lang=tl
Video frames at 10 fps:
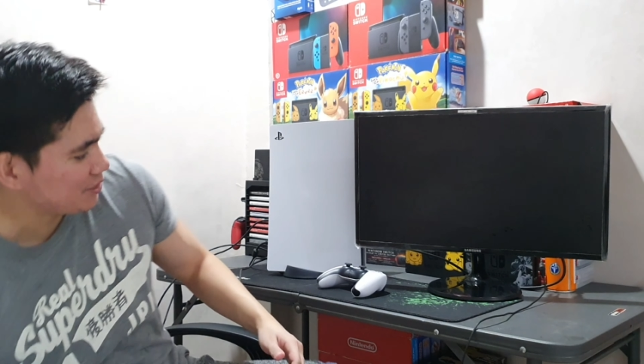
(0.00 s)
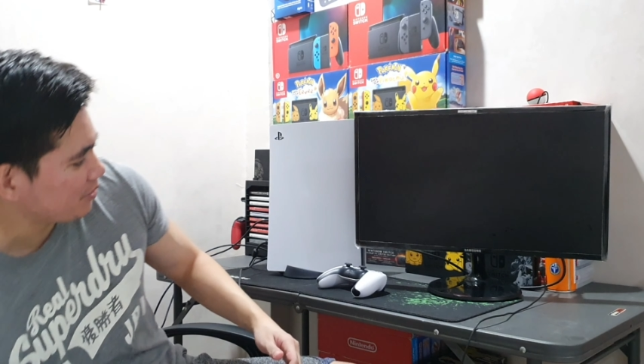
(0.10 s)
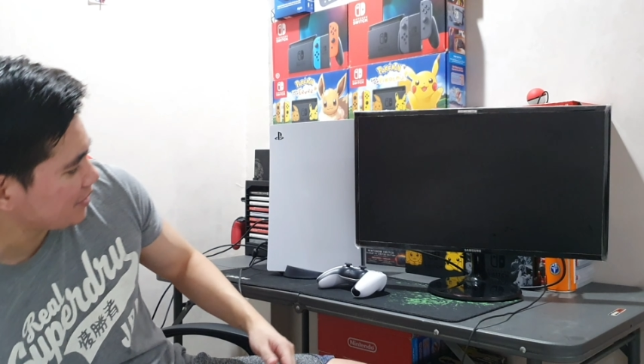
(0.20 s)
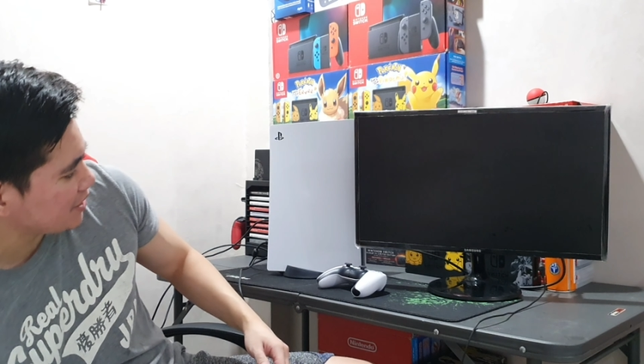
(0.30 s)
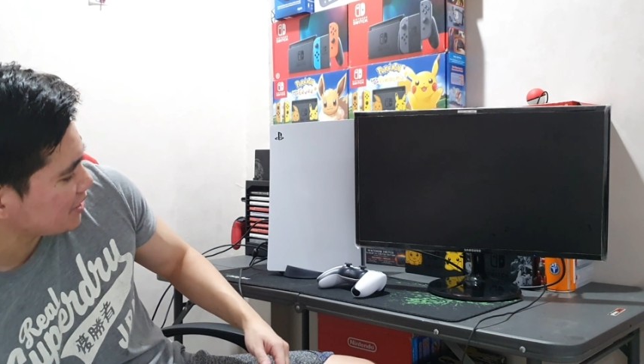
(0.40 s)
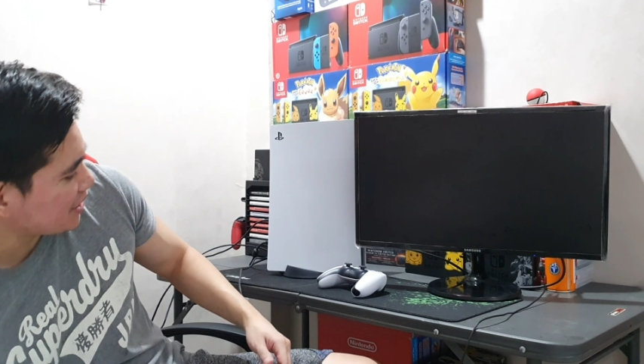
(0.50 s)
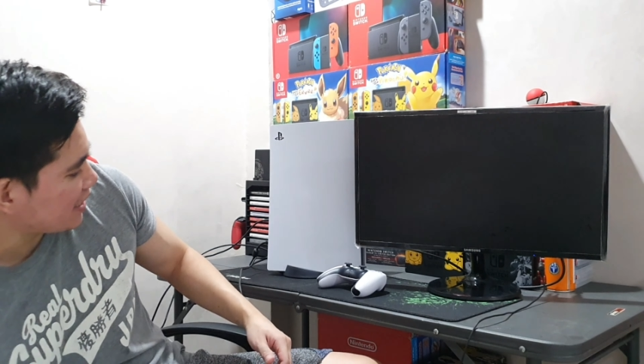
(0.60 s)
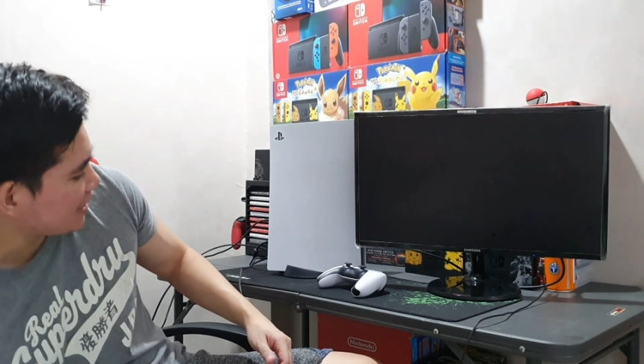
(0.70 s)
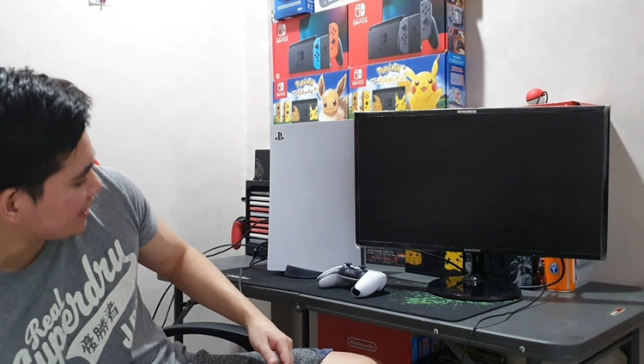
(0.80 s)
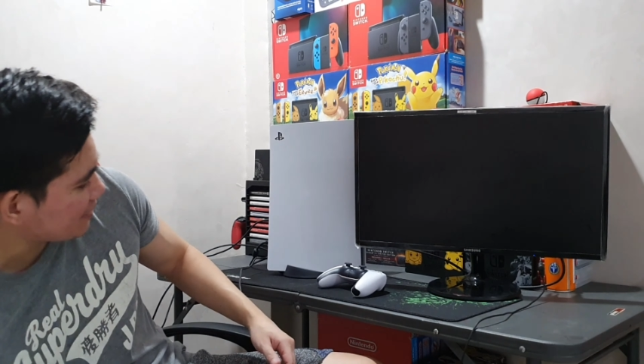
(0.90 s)
So hindi
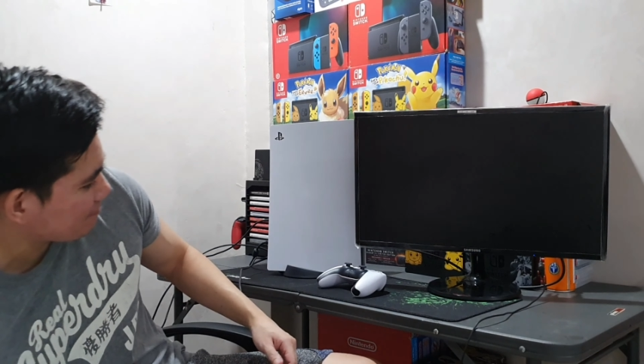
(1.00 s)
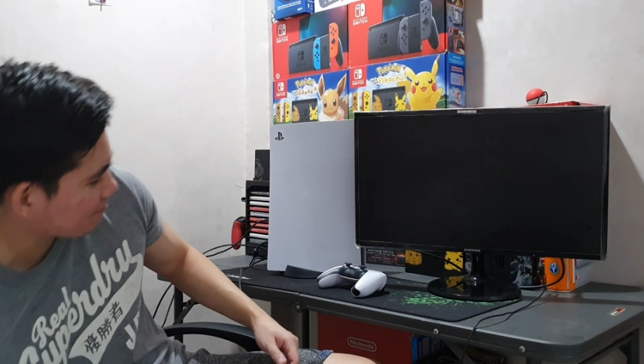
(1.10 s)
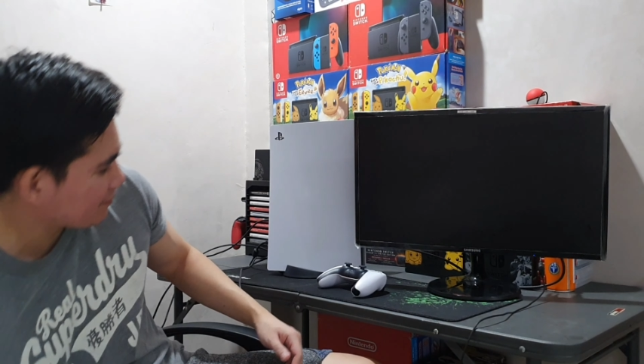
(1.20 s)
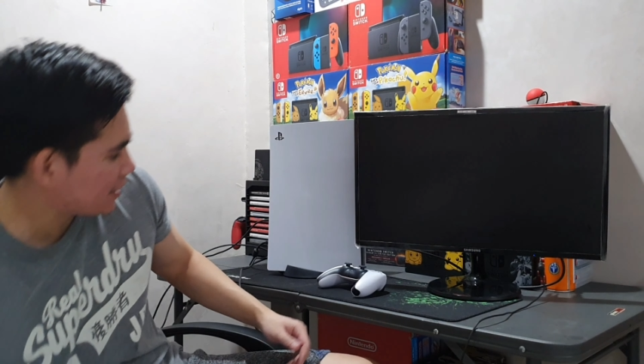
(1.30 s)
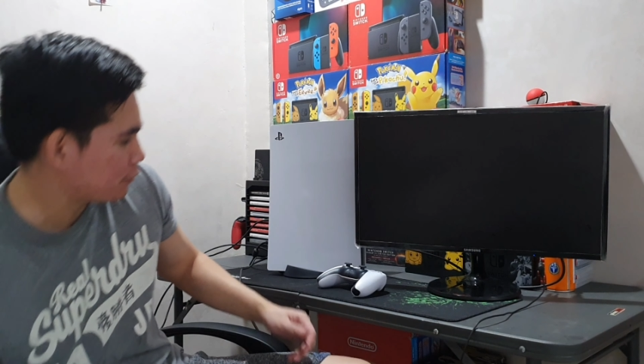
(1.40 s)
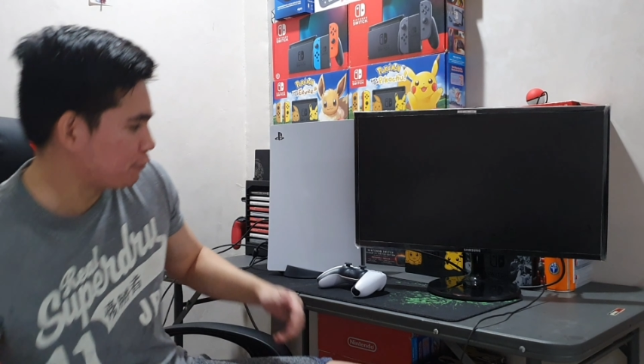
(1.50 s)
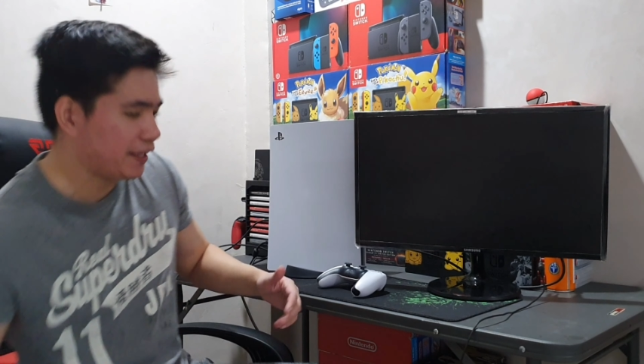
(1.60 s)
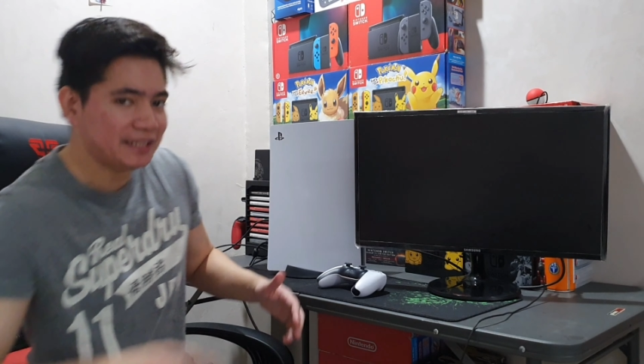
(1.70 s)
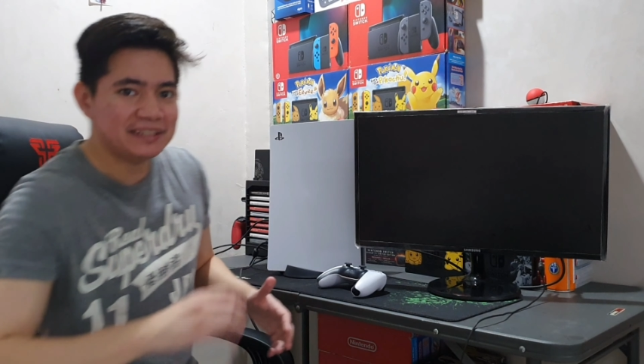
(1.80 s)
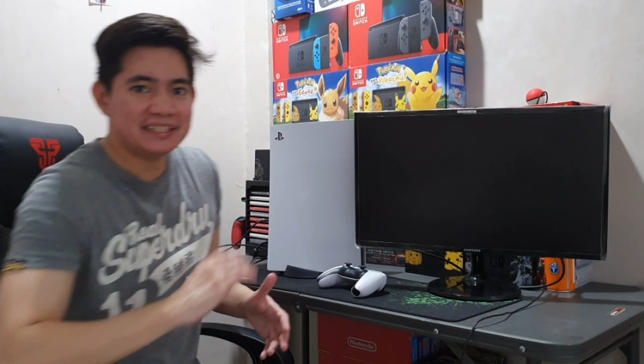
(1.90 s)
siya
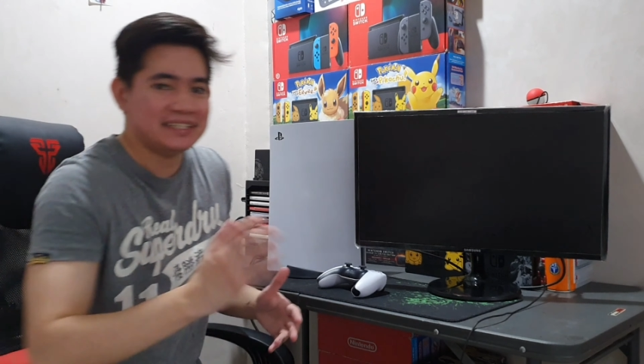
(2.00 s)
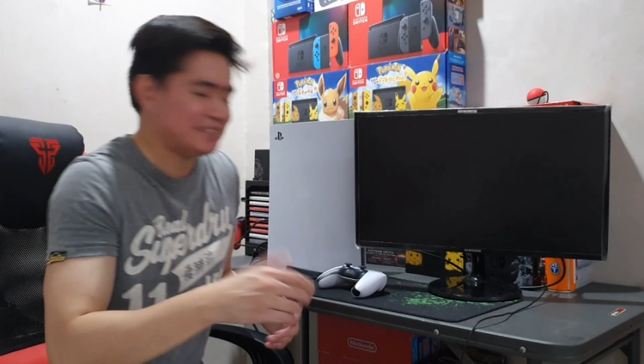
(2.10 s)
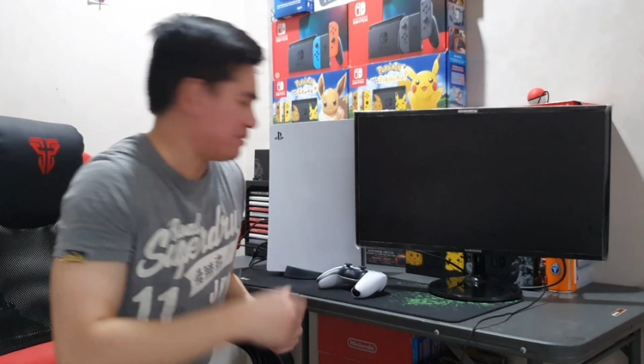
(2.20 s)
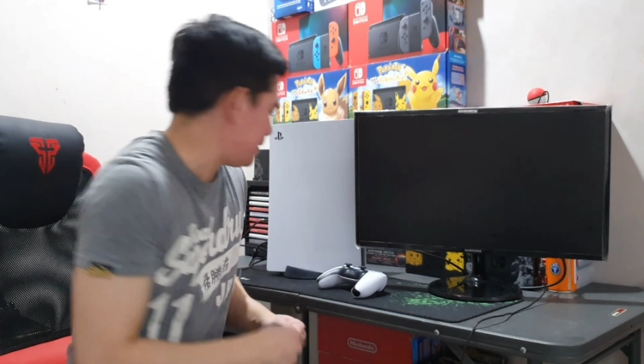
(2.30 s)
friendly sa